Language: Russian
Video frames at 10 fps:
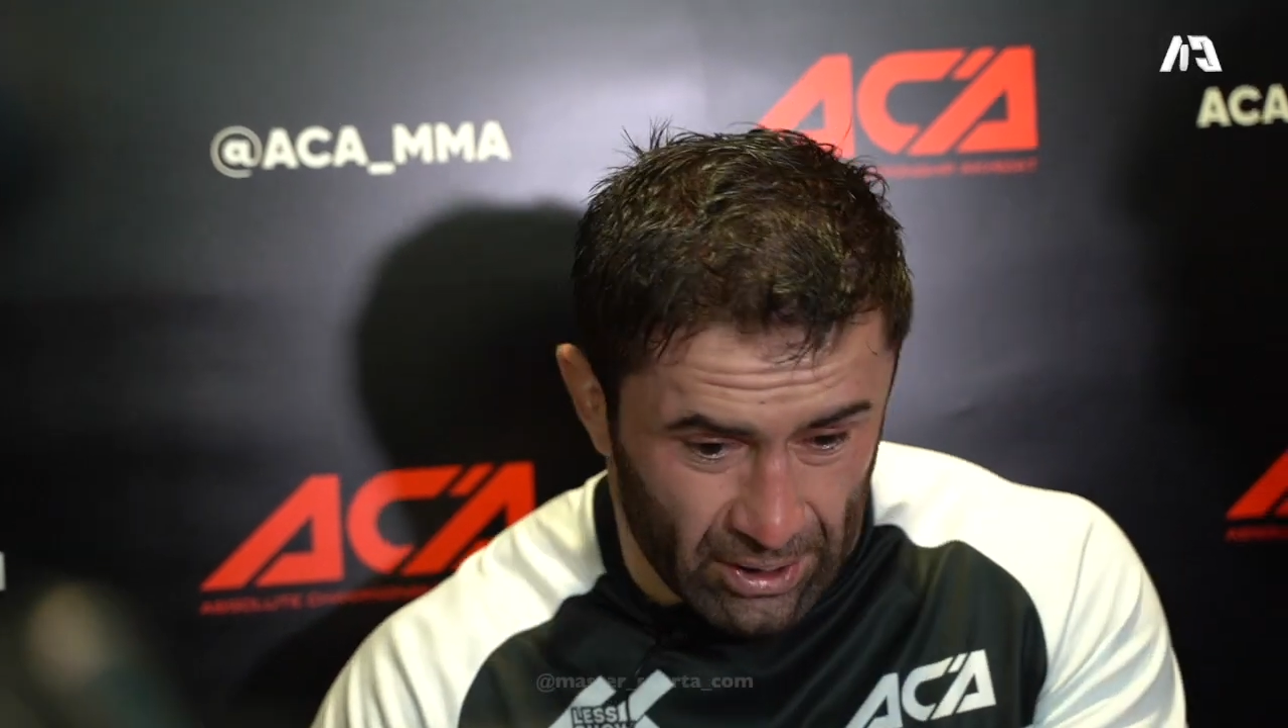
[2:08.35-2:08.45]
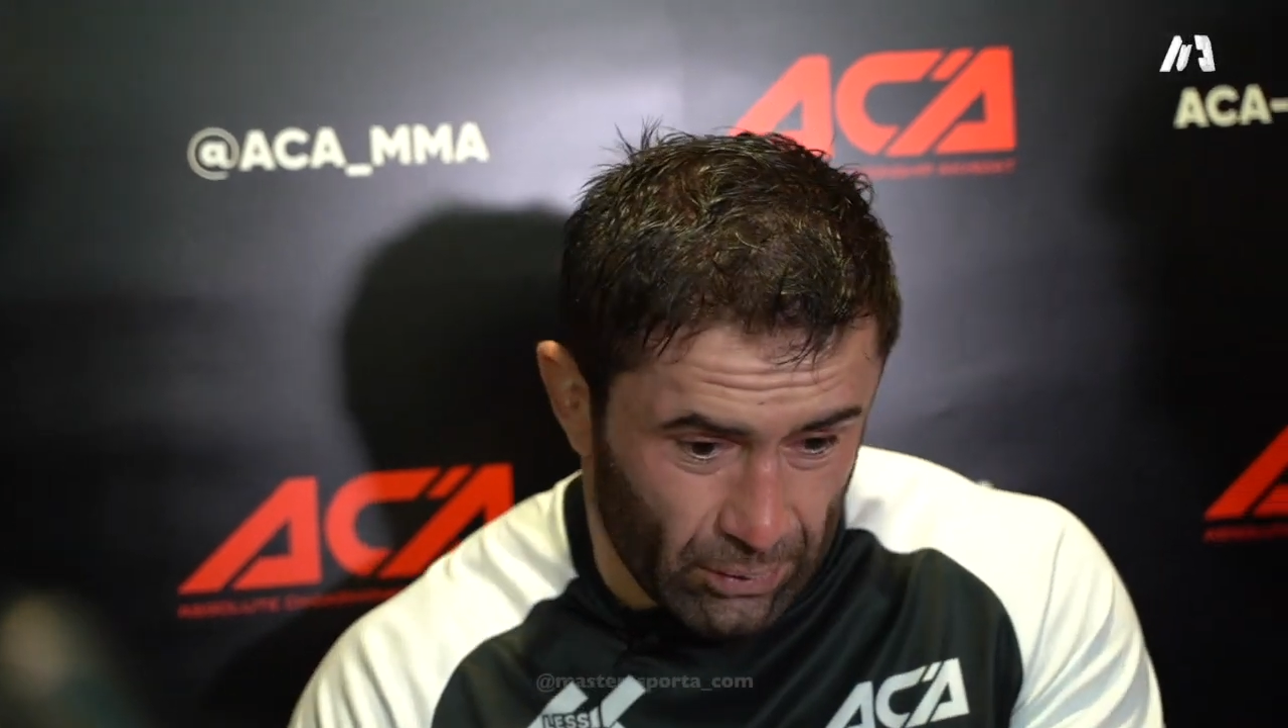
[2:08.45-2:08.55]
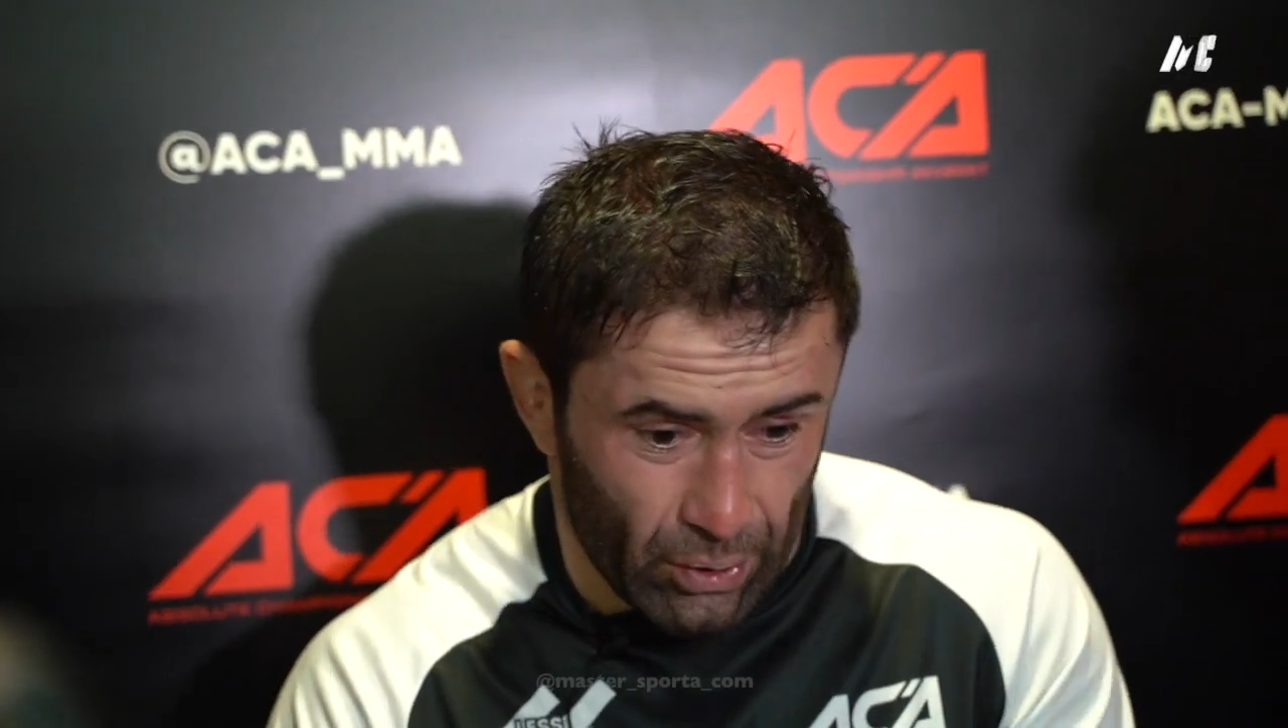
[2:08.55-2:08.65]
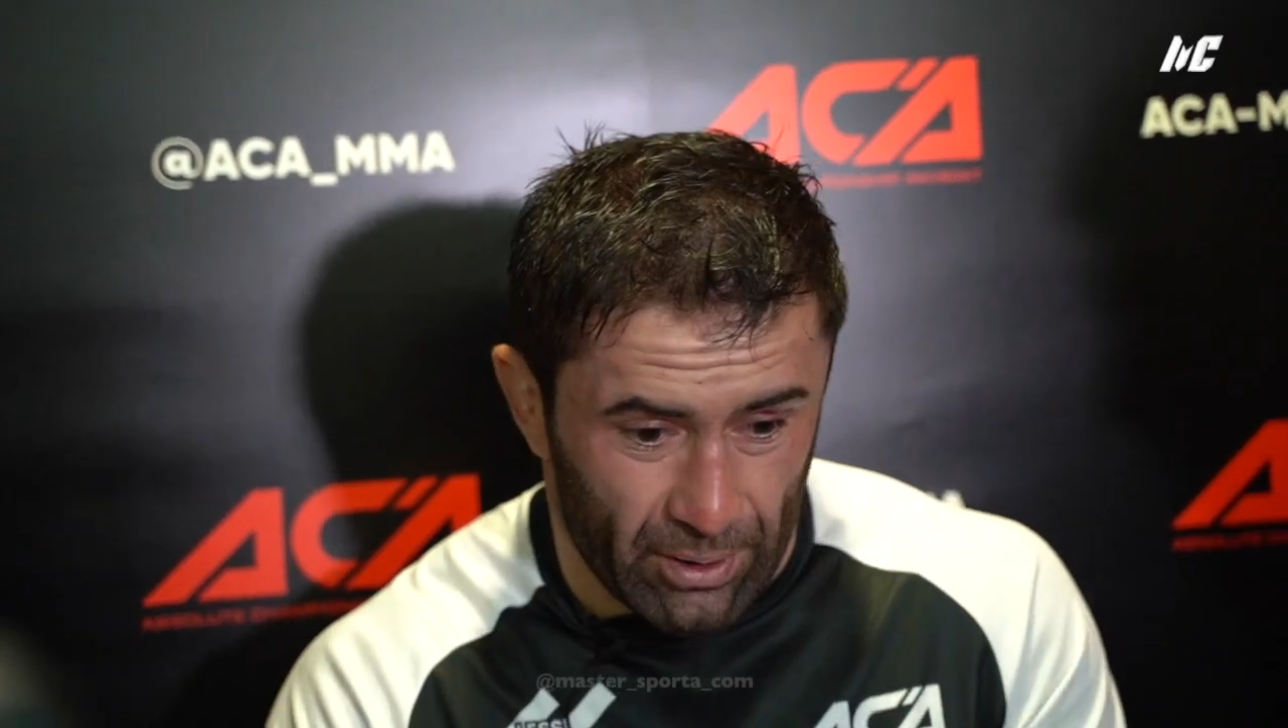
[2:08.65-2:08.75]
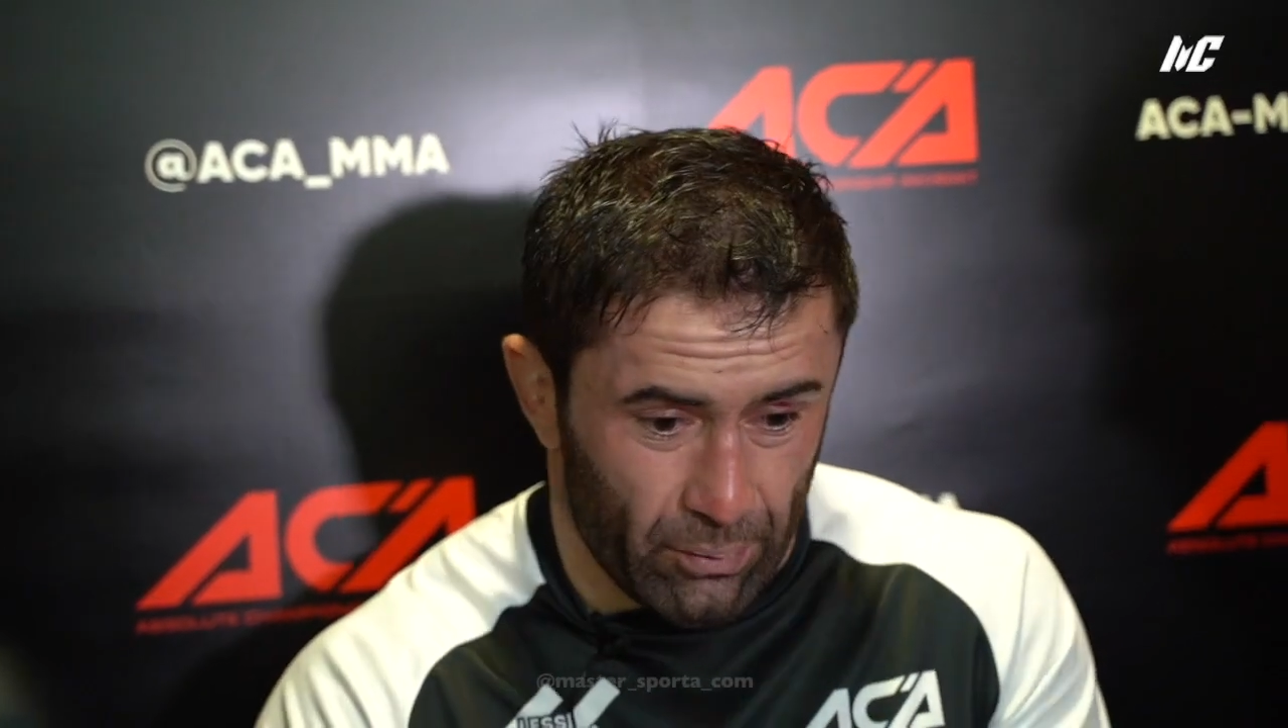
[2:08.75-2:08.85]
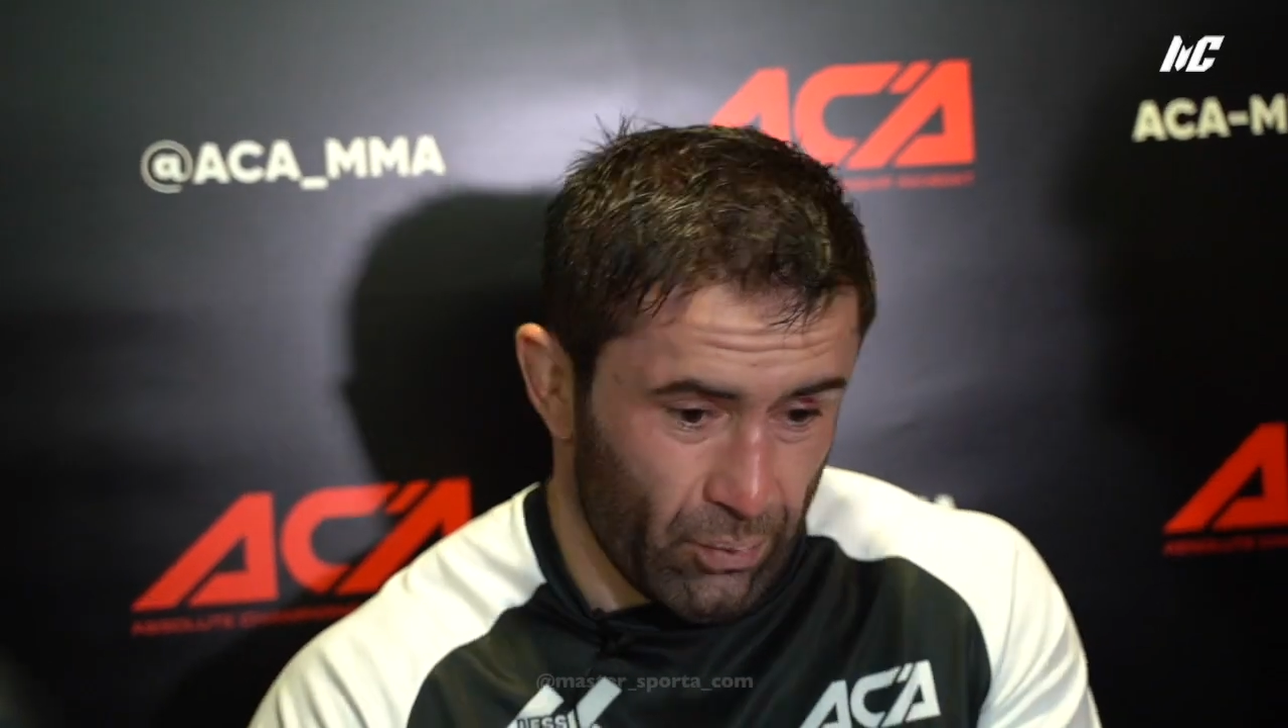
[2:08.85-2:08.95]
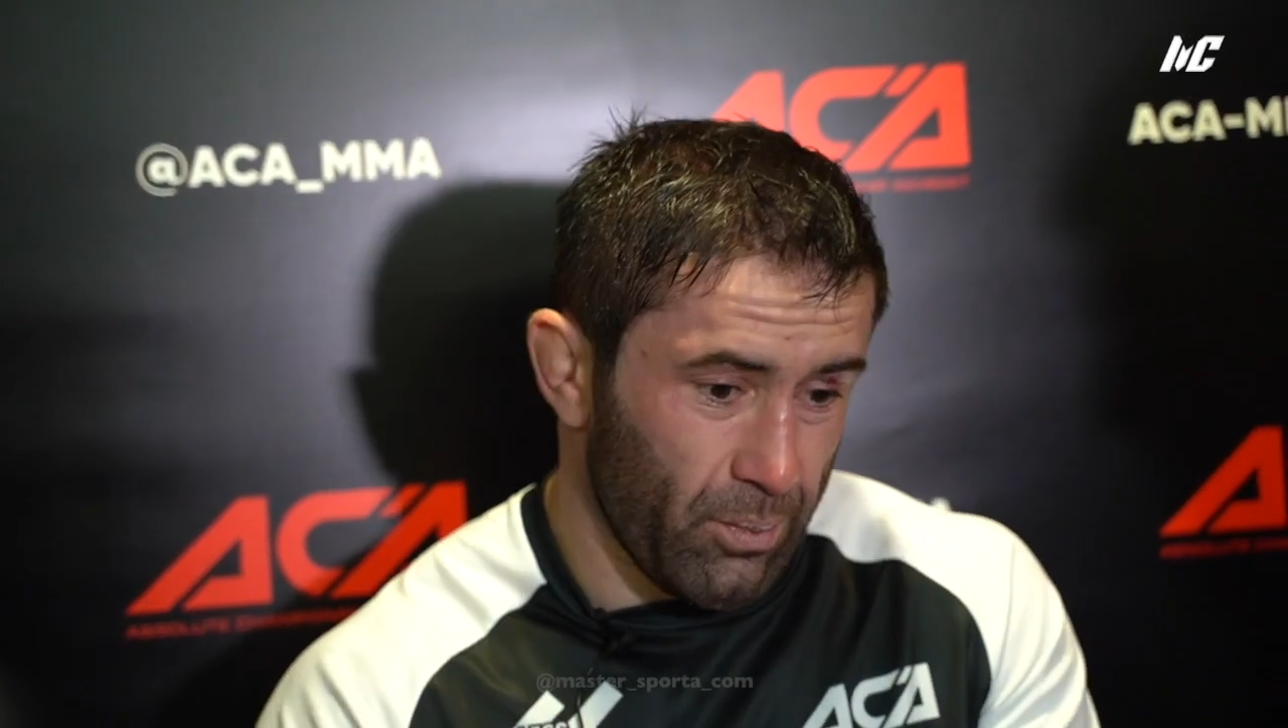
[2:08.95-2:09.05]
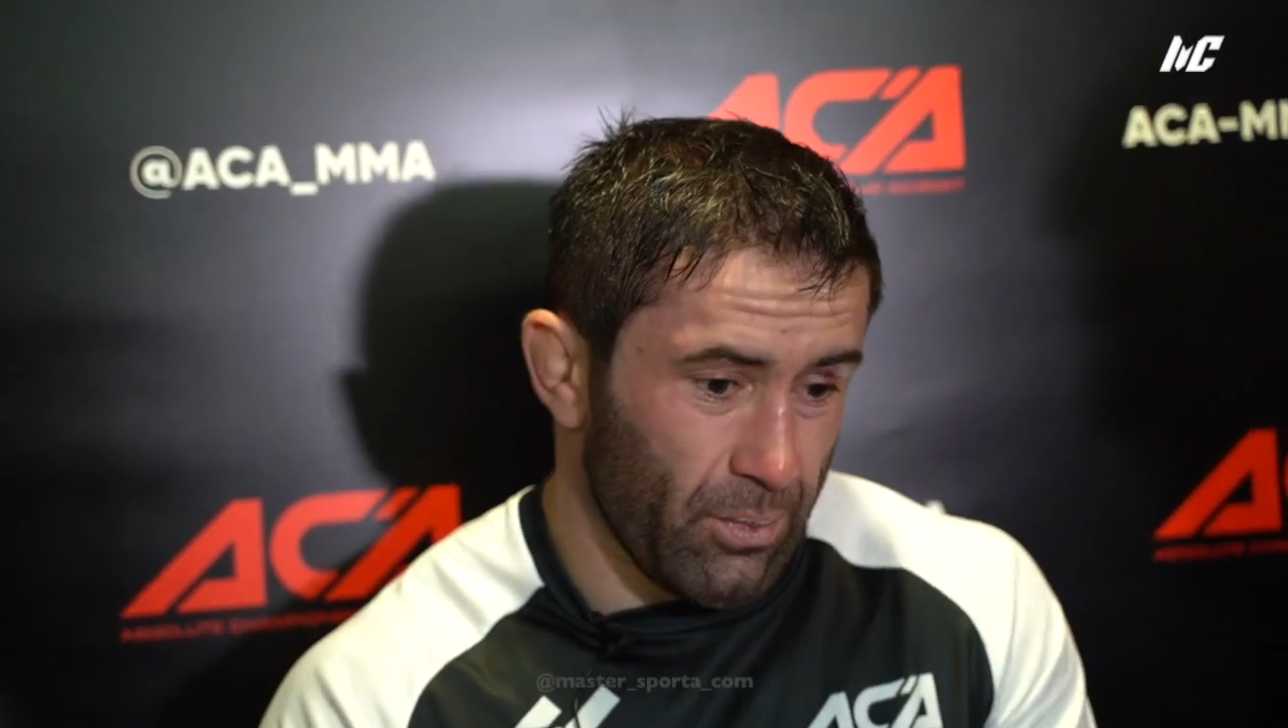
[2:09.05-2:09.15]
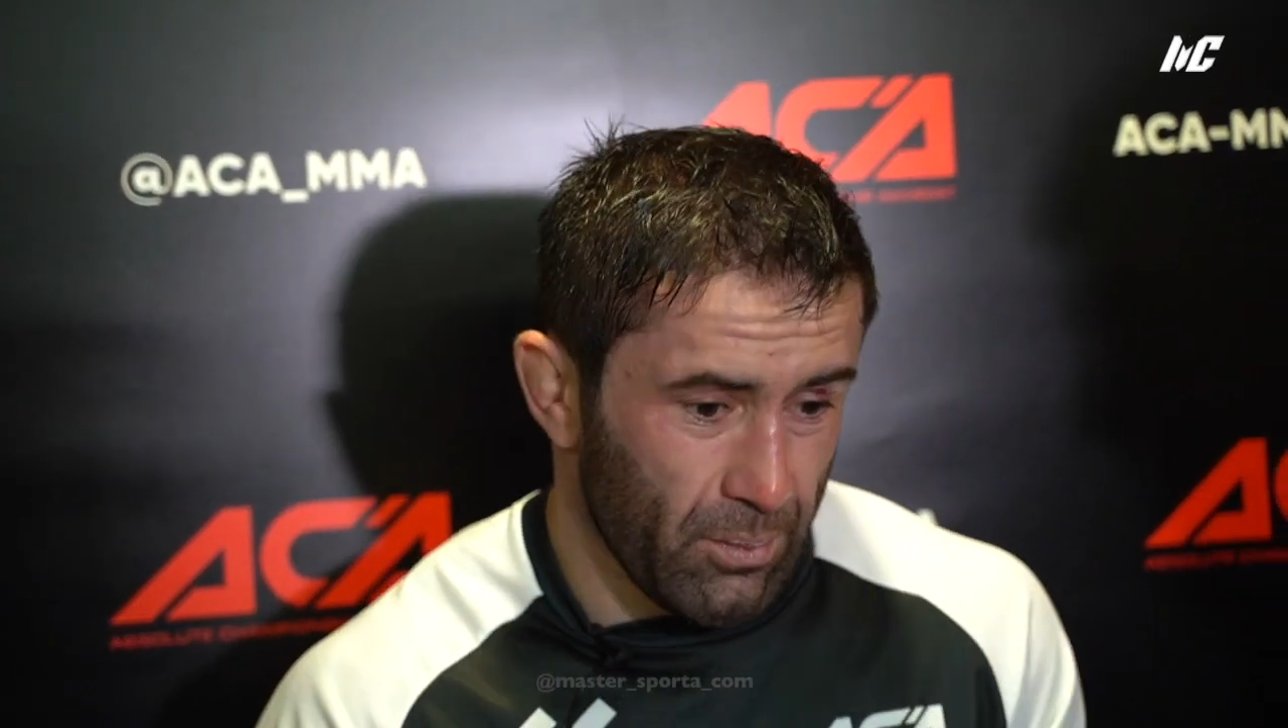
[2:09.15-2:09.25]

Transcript: такое, ну,